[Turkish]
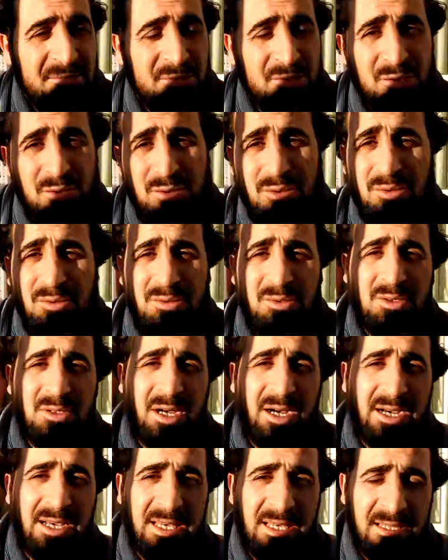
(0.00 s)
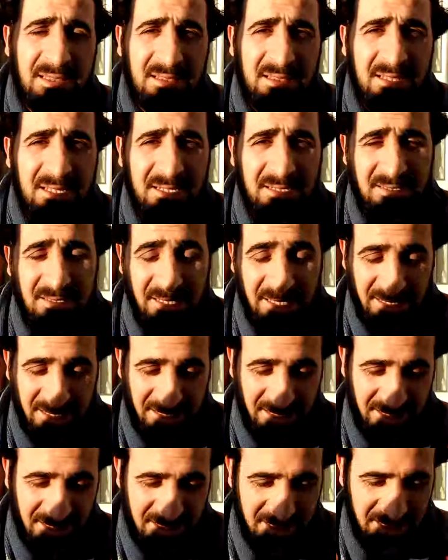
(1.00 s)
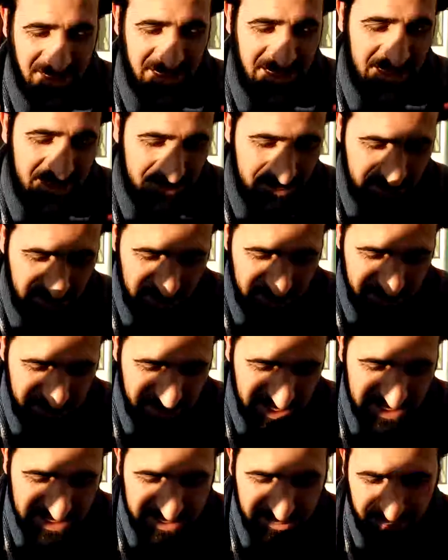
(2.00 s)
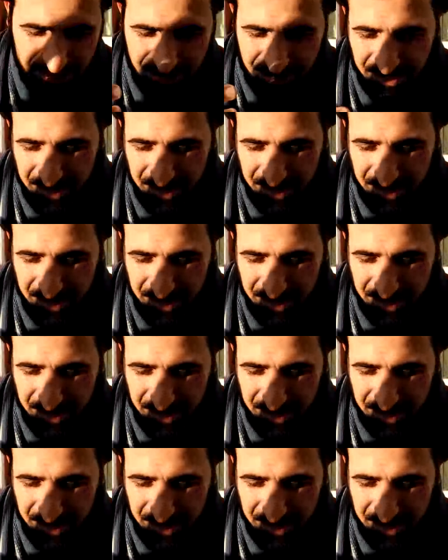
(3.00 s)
bütün ayetler neredeyse yani bir belki